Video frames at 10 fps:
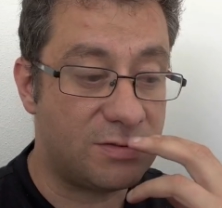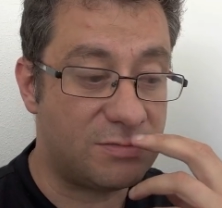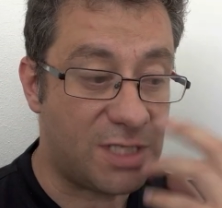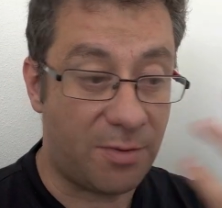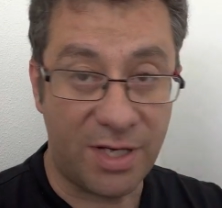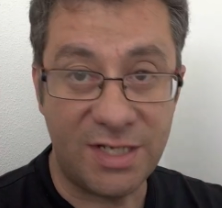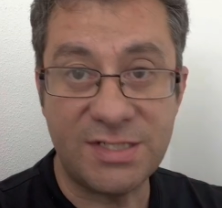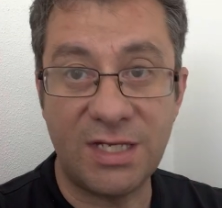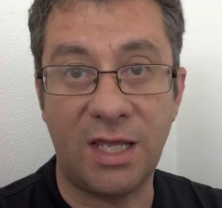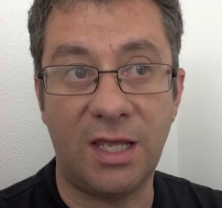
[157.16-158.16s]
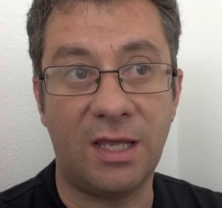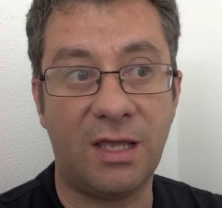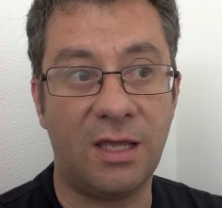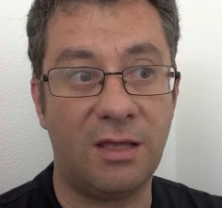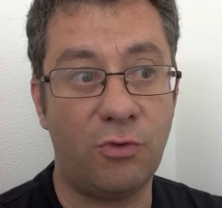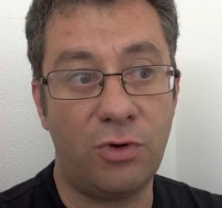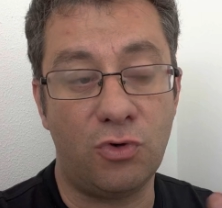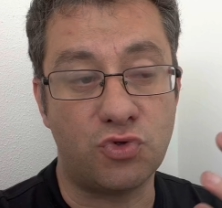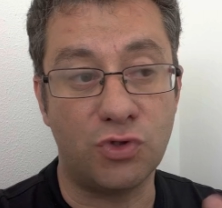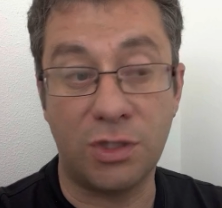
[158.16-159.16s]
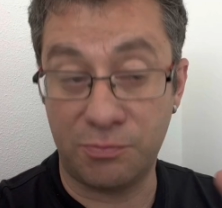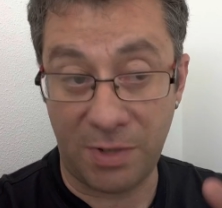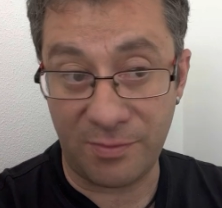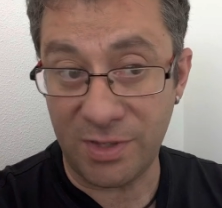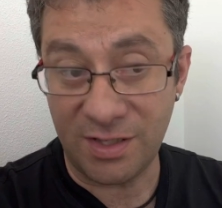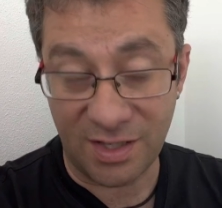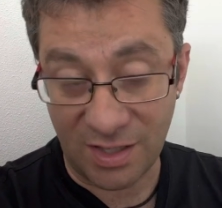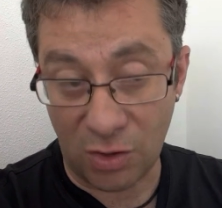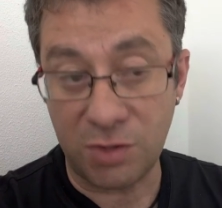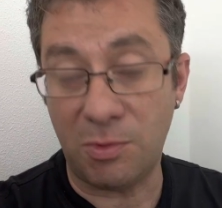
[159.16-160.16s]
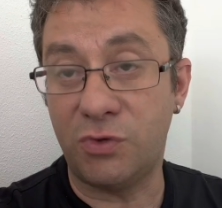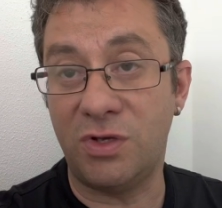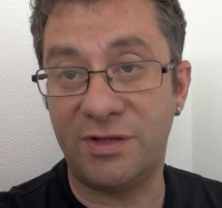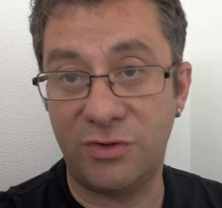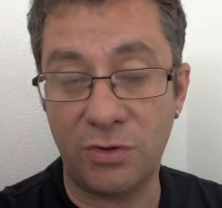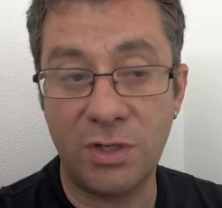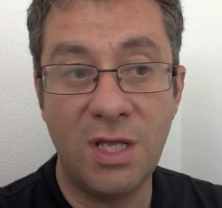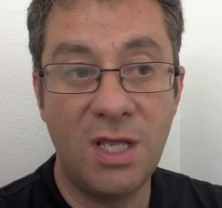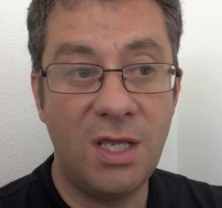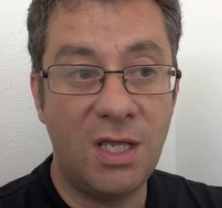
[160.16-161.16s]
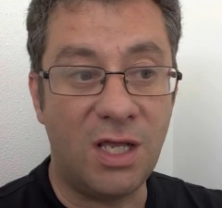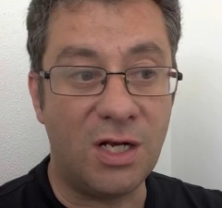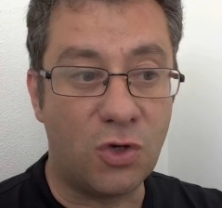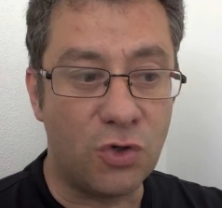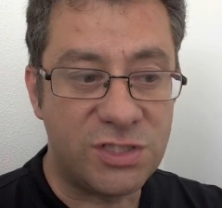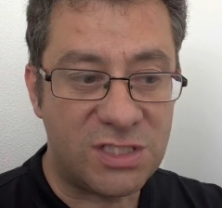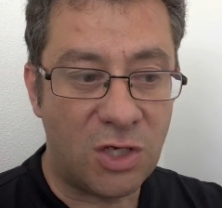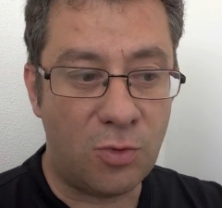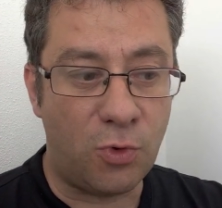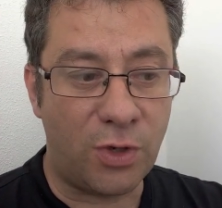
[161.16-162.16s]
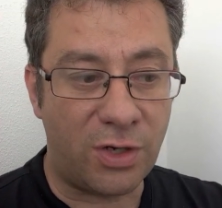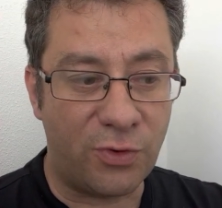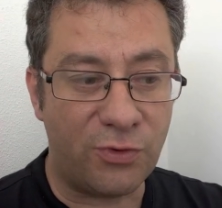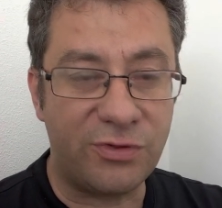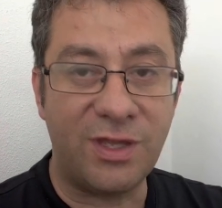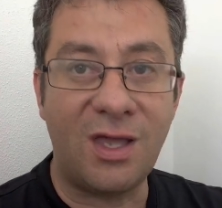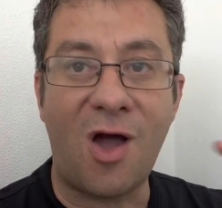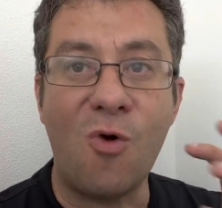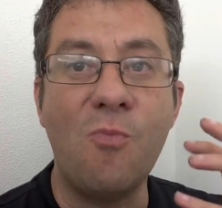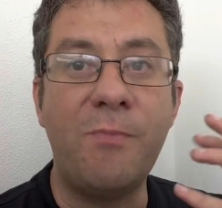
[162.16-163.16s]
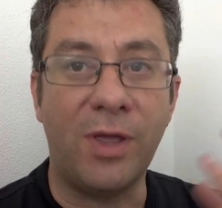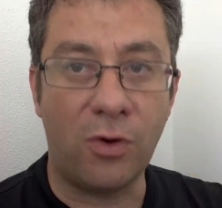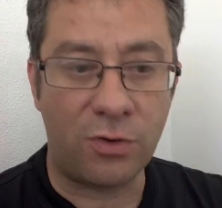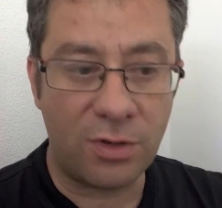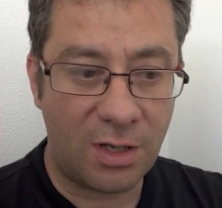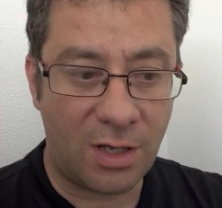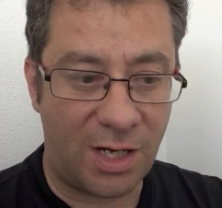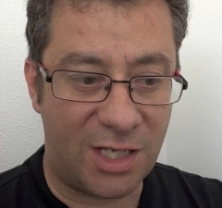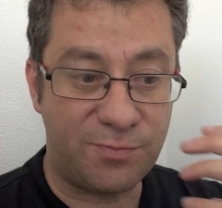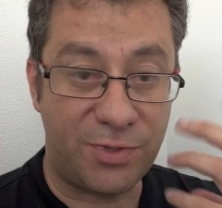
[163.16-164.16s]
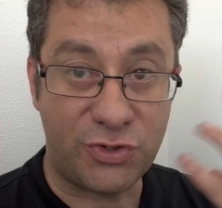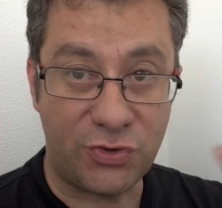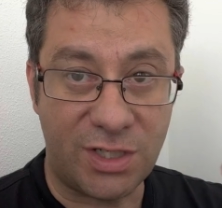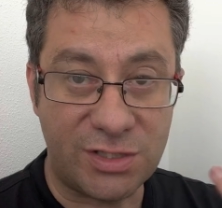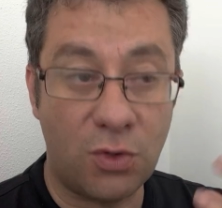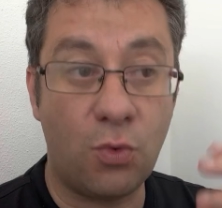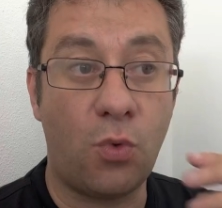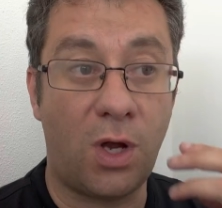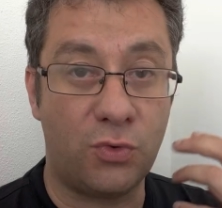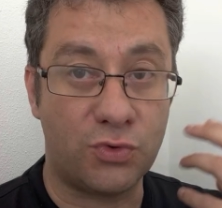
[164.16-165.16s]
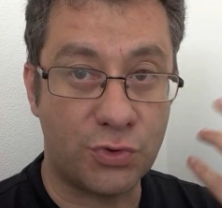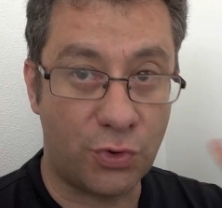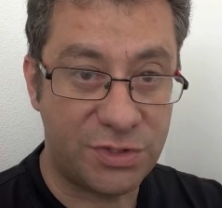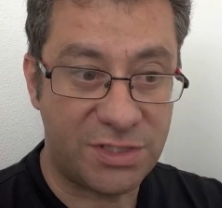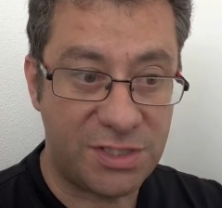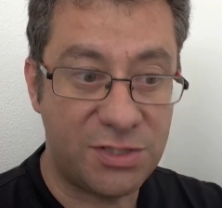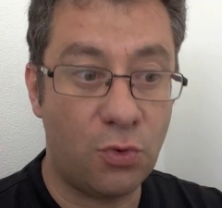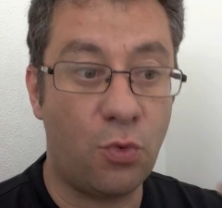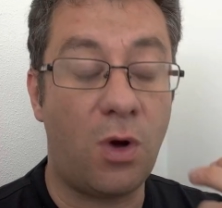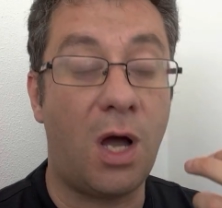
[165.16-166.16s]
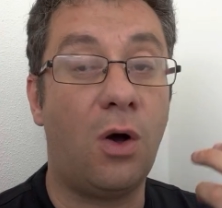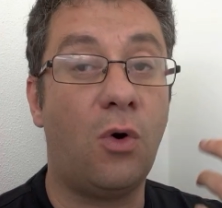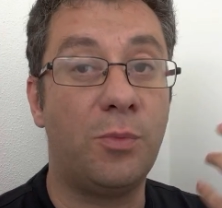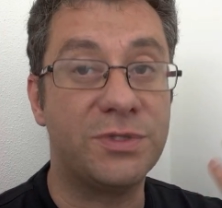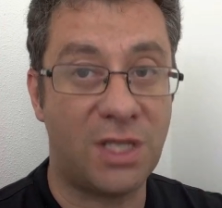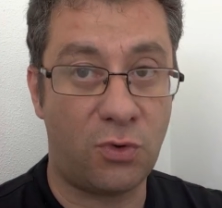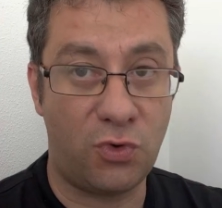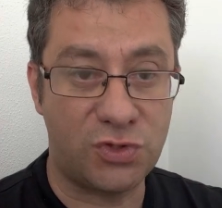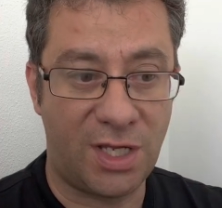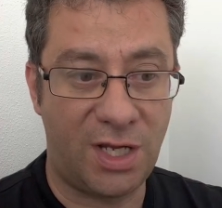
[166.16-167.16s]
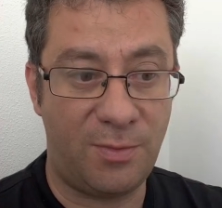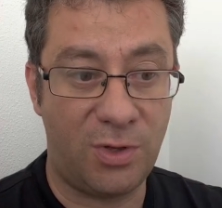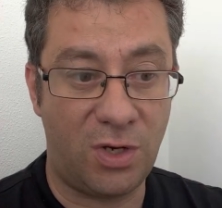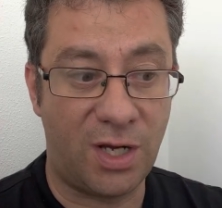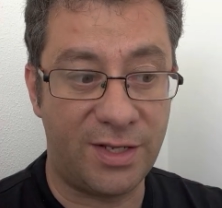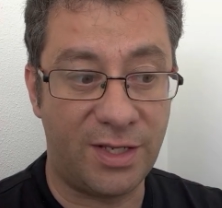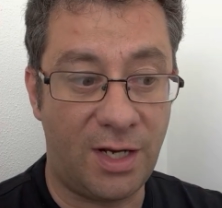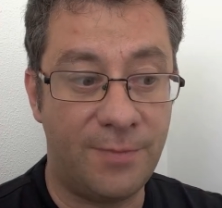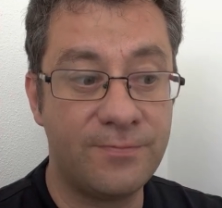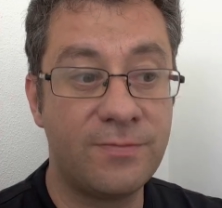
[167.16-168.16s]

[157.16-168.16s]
sabréis que, bueno, para mí, desde la última actualización, el coche como que reconoce aún peor a las personas o a los coches o a obstáculos que hay en el medio de la carretera.